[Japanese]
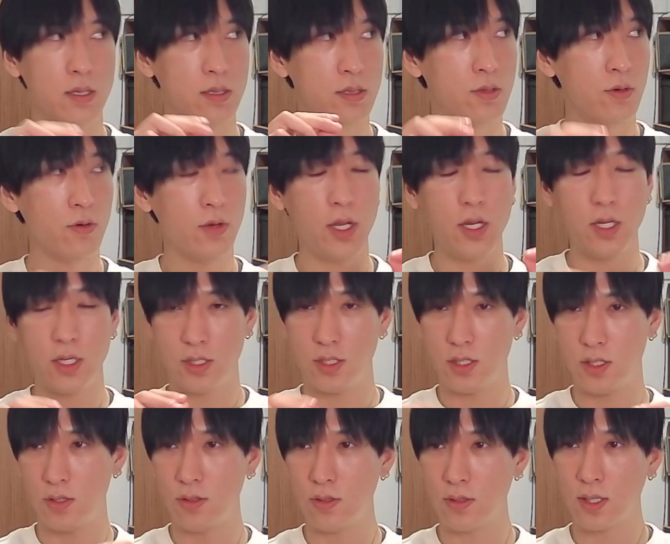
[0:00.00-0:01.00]
どれに
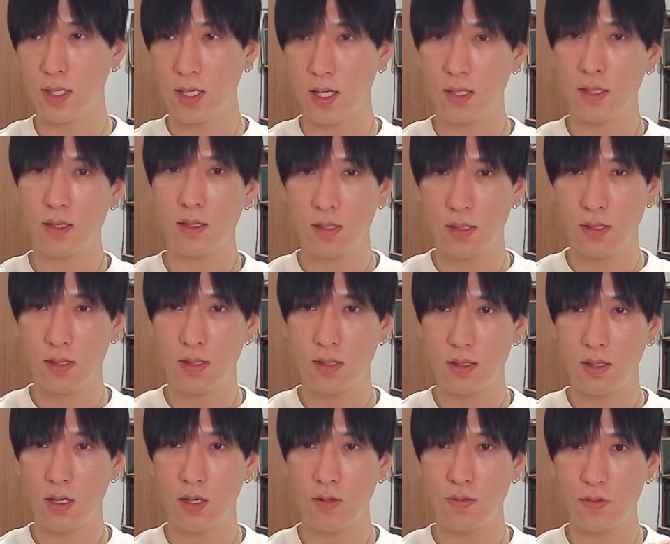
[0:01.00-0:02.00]
しようか
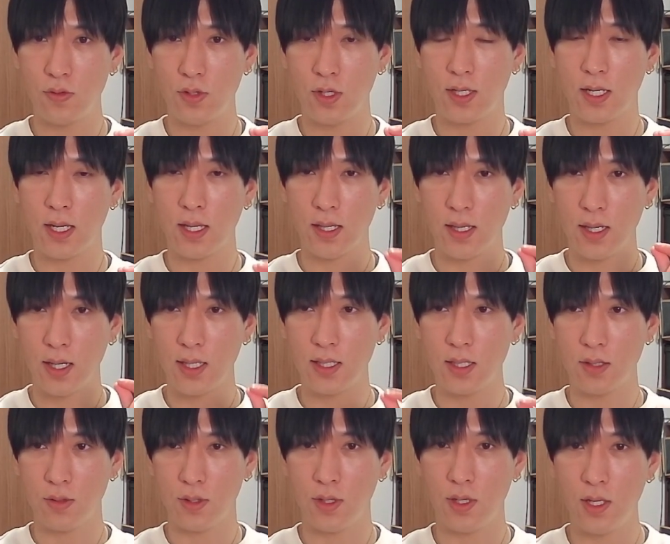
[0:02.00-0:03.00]
なっっていうふうに考え
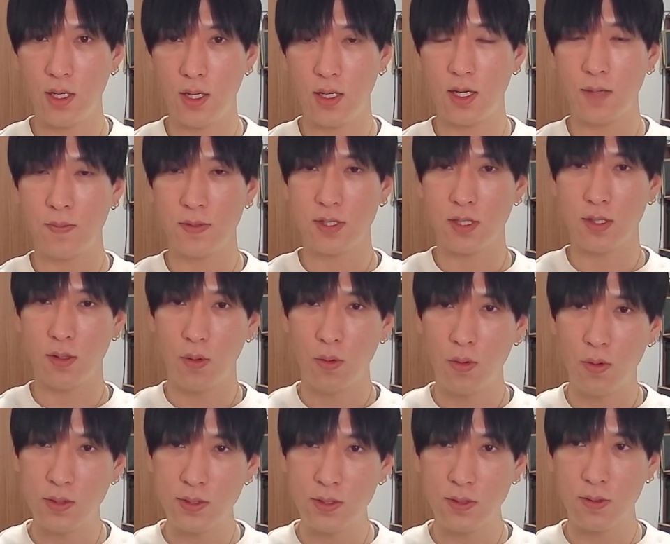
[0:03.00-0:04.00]
たときに、やっぱし
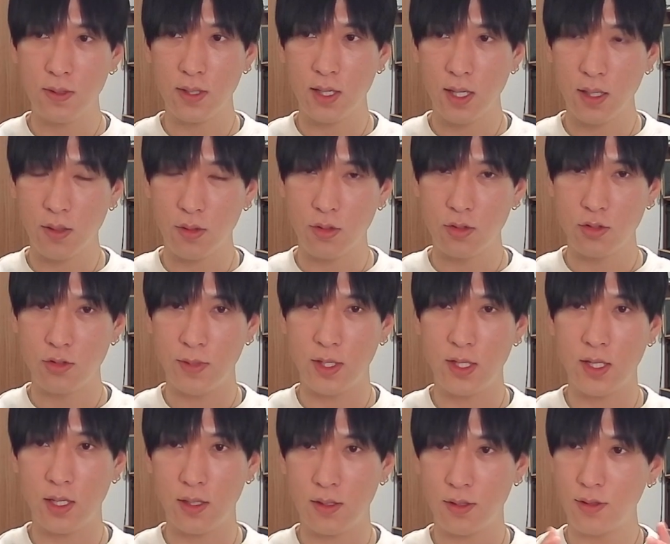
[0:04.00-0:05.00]
大外からこう埋め
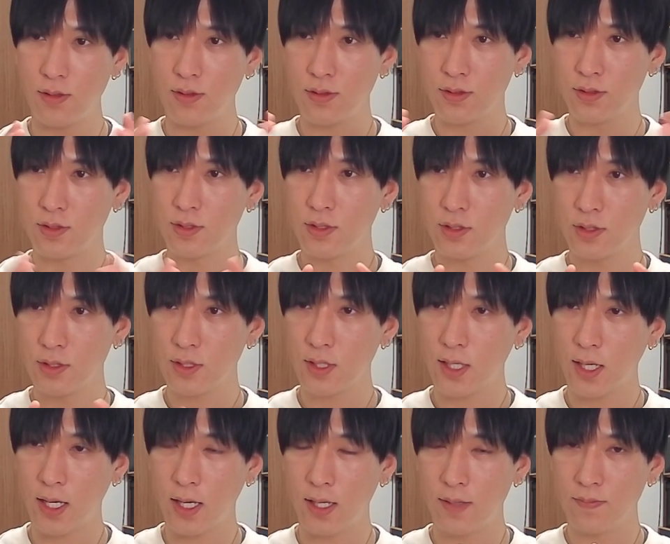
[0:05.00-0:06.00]
ていく。
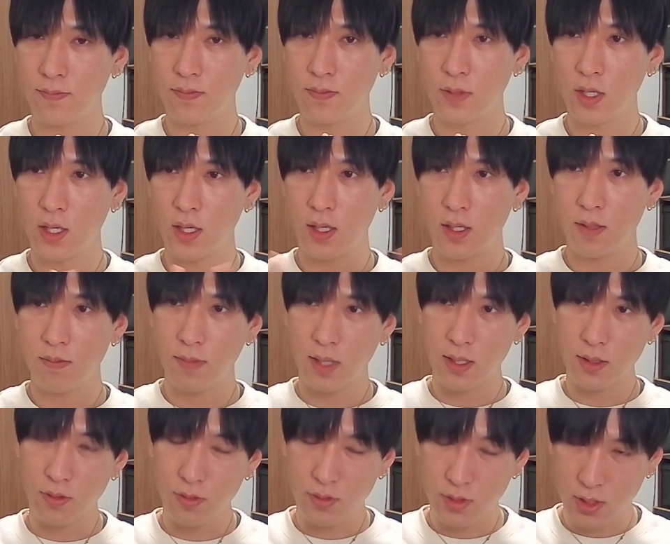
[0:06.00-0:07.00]
はい。
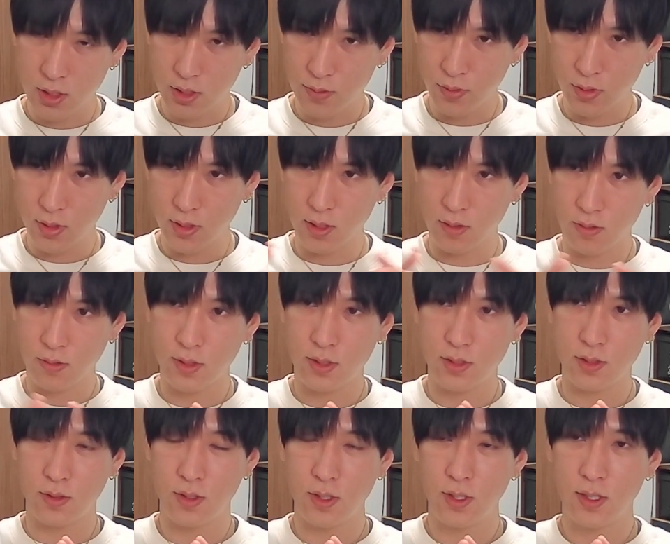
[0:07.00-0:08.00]
的を絞っていくんで
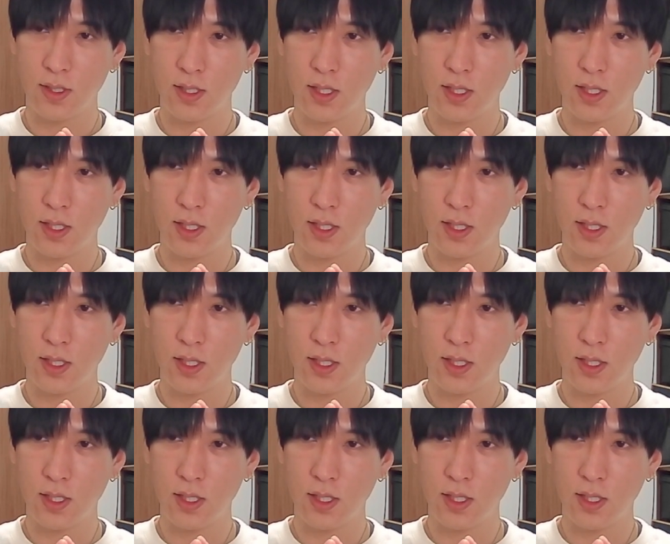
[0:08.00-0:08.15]
すよ。